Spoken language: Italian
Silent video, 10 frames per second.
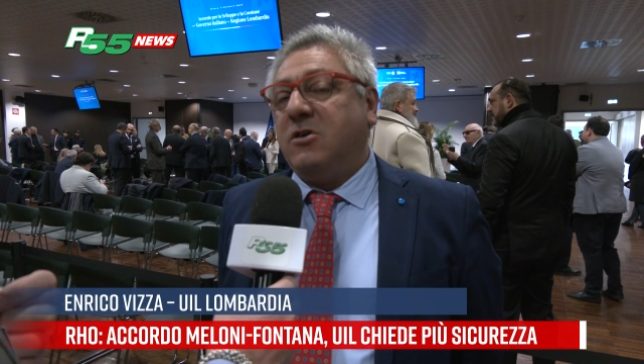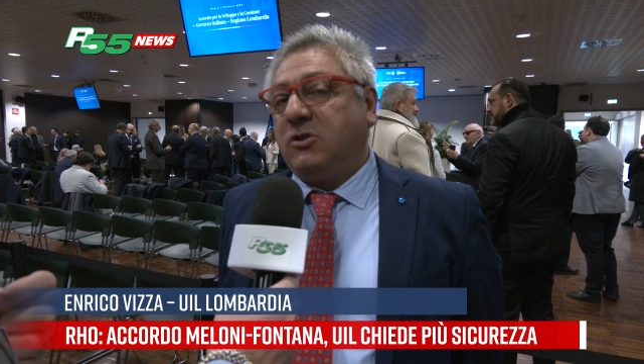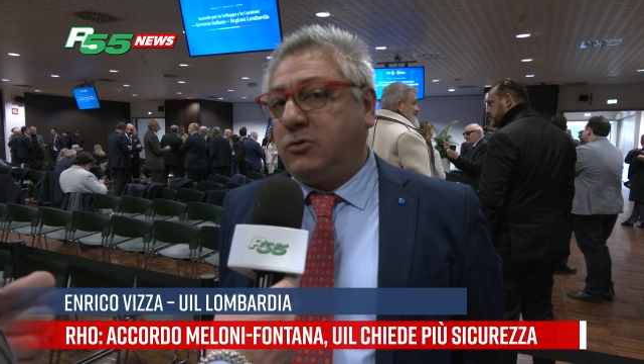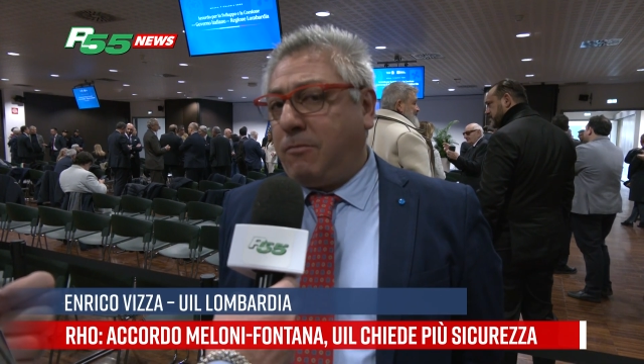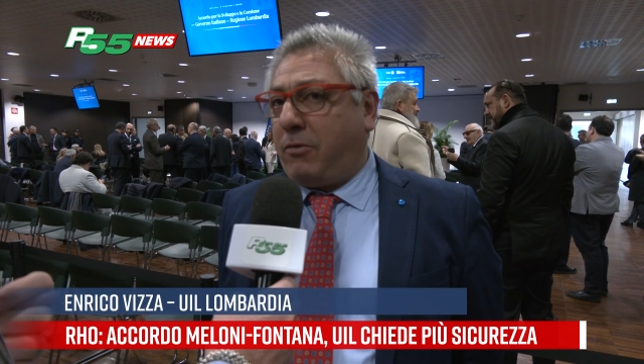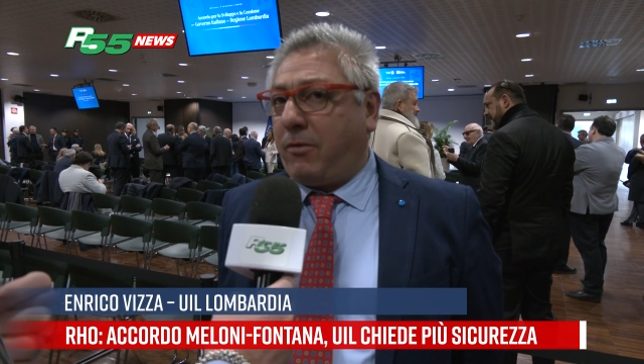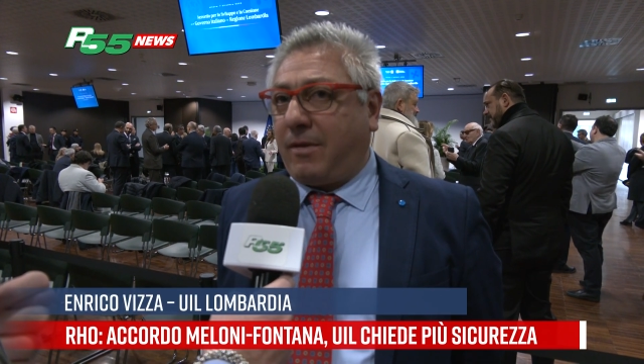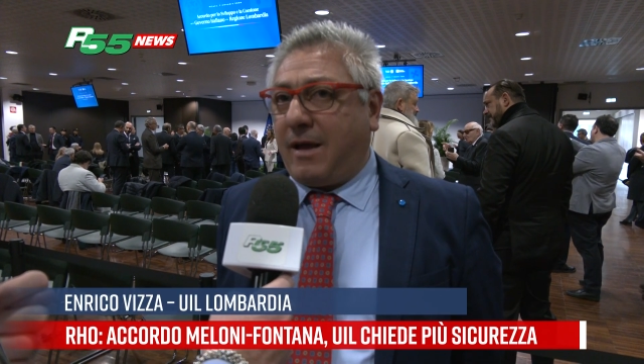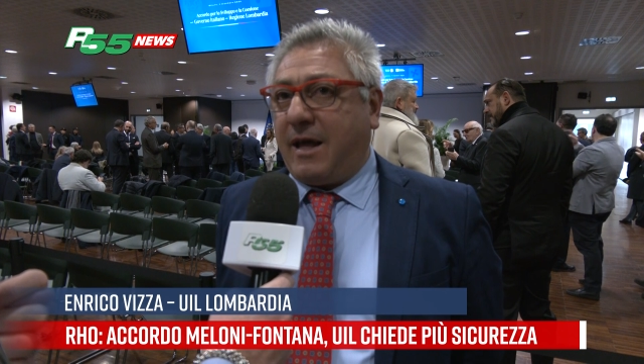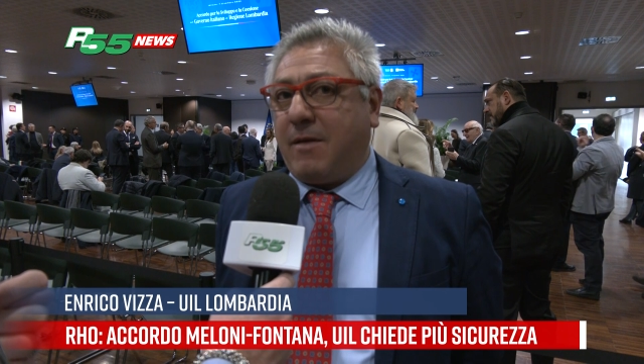
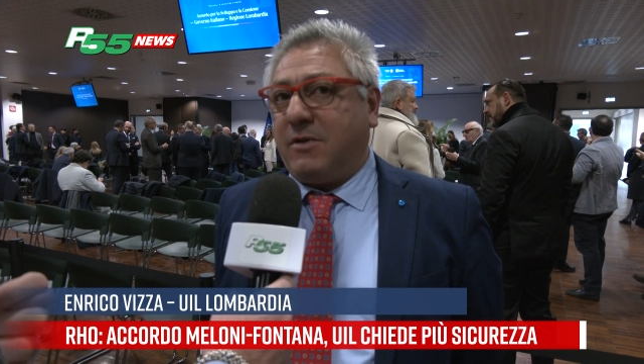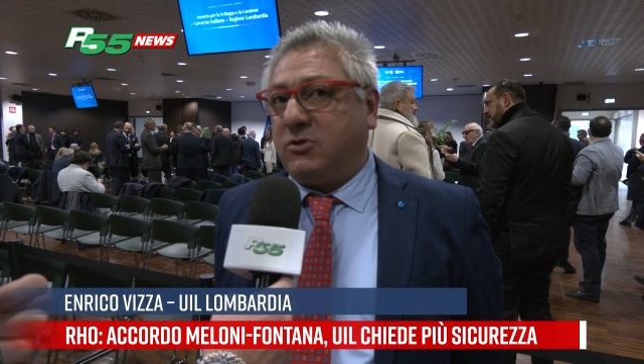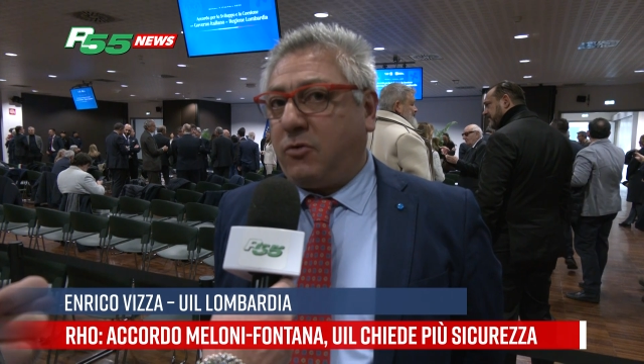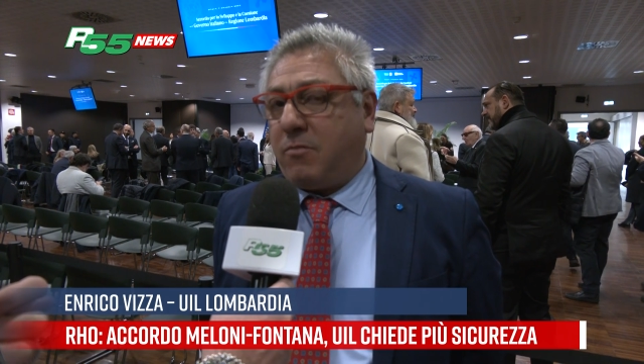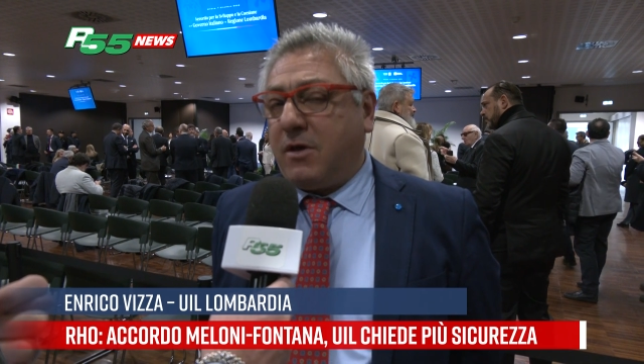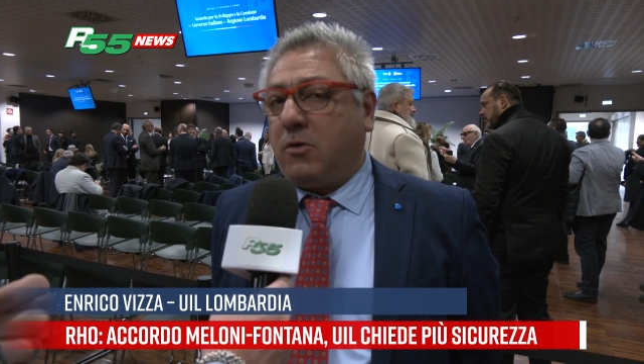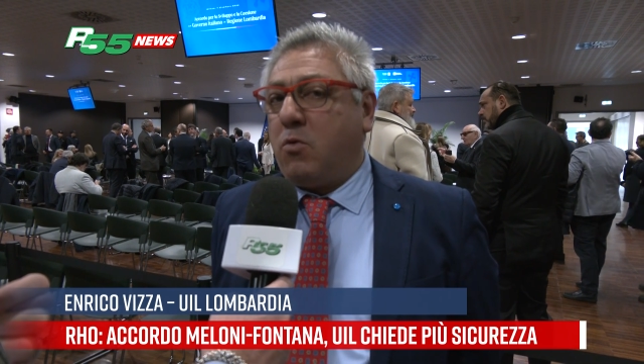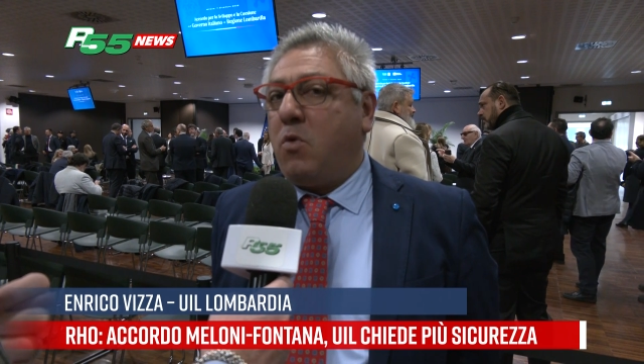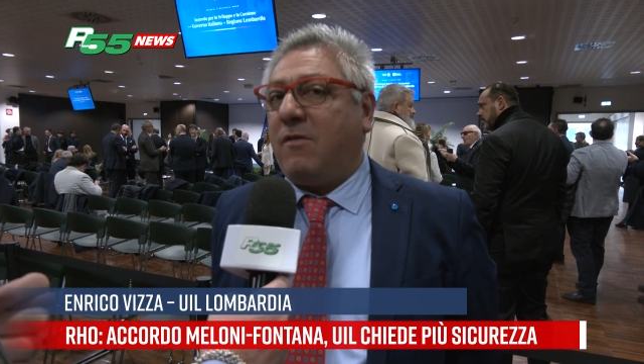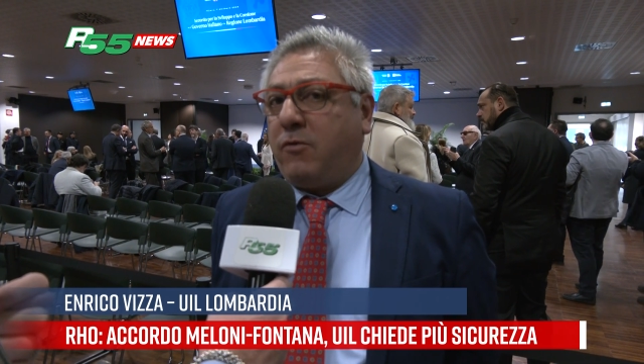supportare maggiormente
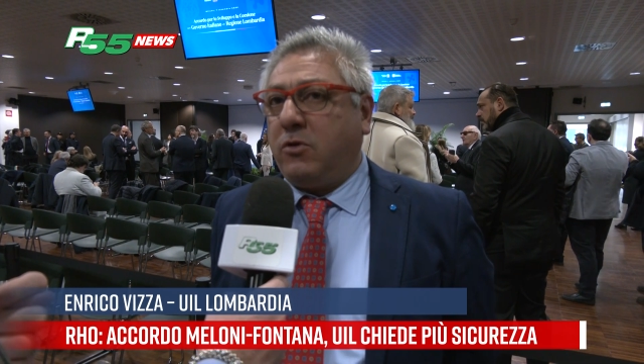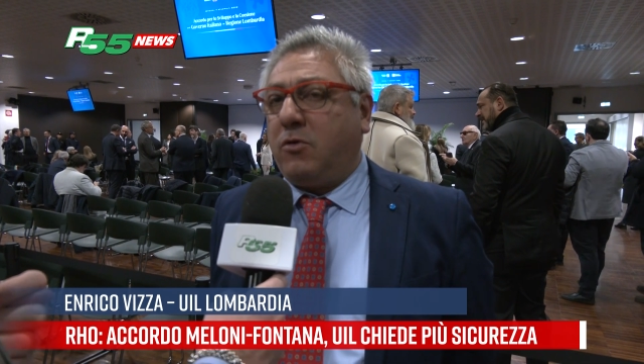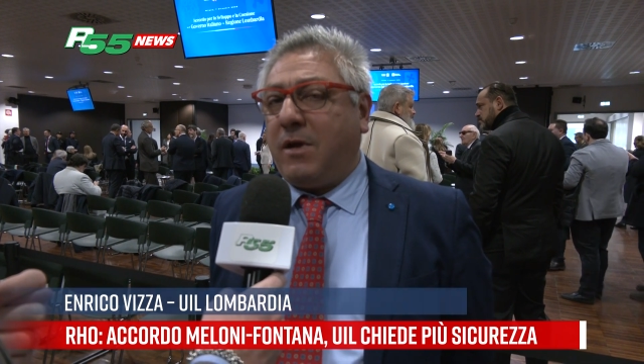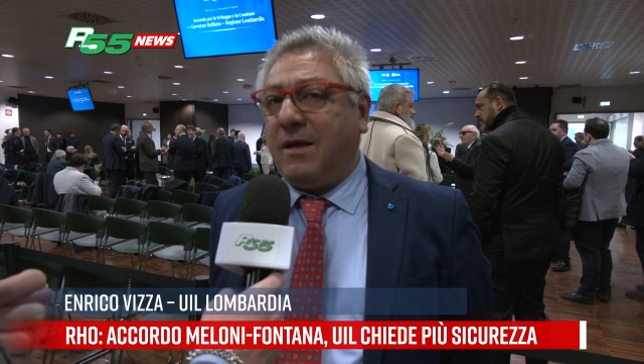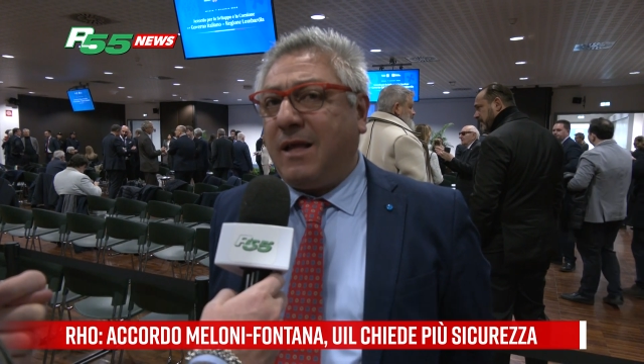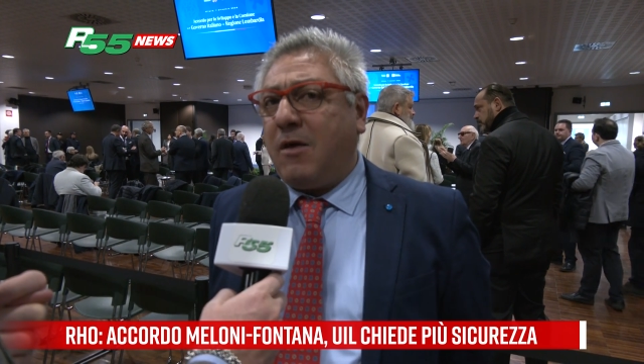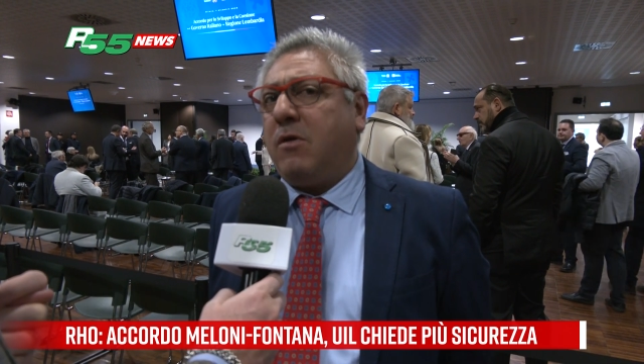un lavoro di qualità,